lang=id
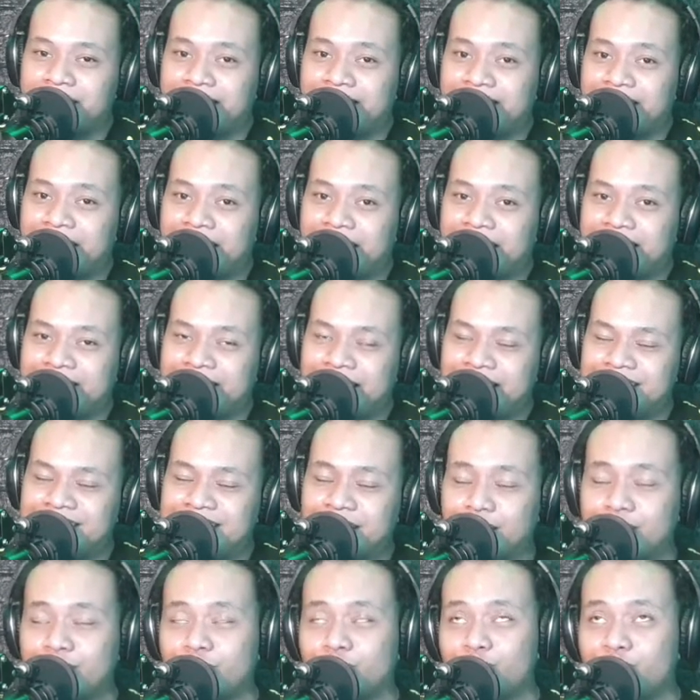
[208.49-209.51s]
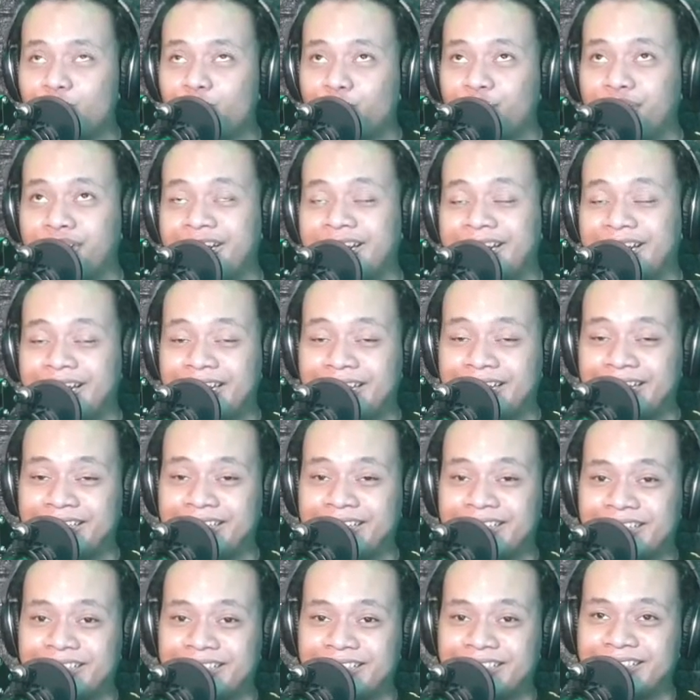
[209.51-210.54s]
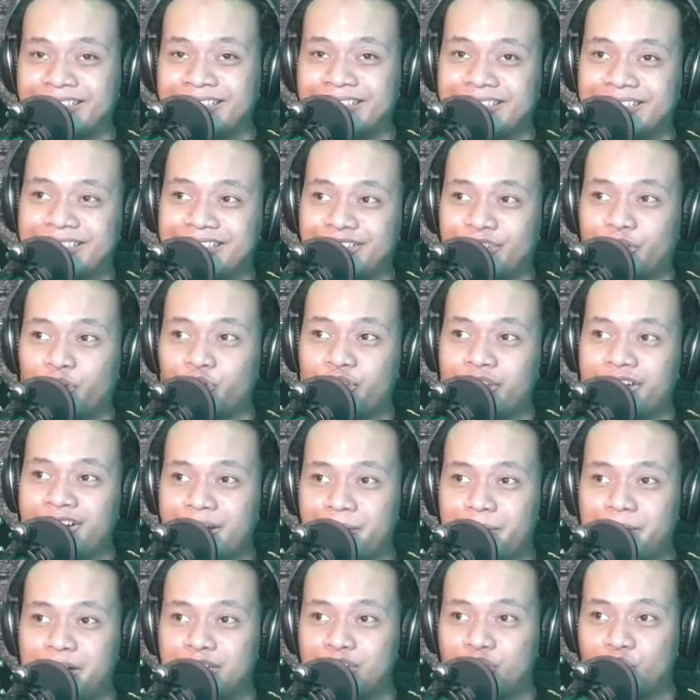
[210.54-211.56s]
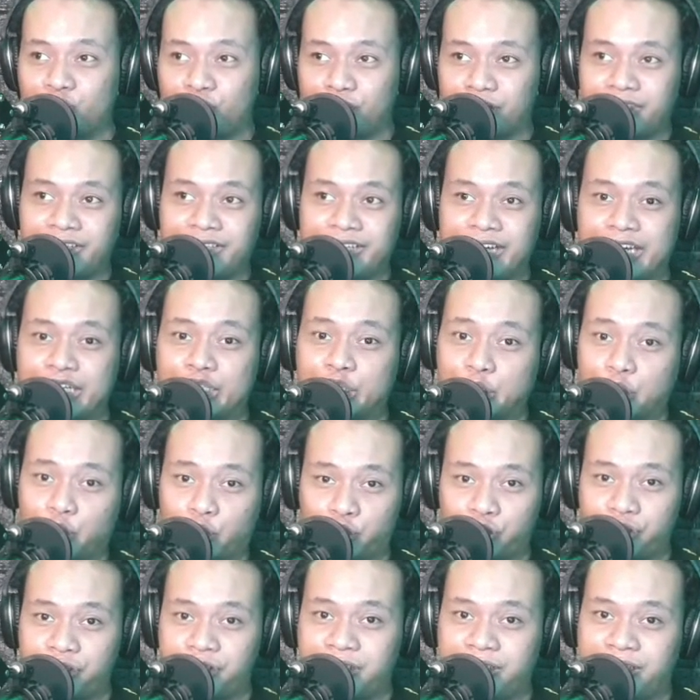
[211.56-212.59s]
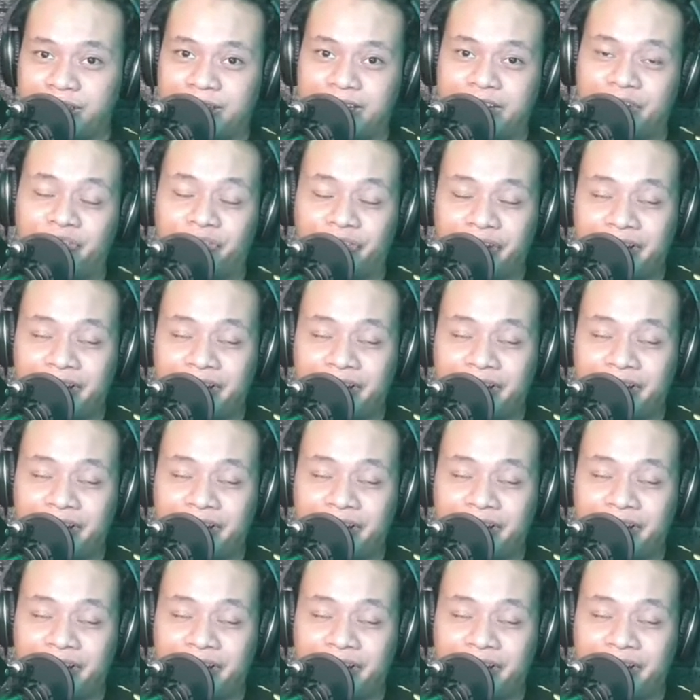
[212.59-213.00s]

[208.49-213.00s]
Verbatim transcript: Kita diajak untuk keliling uh, hutan Amazon dengan cruise-nya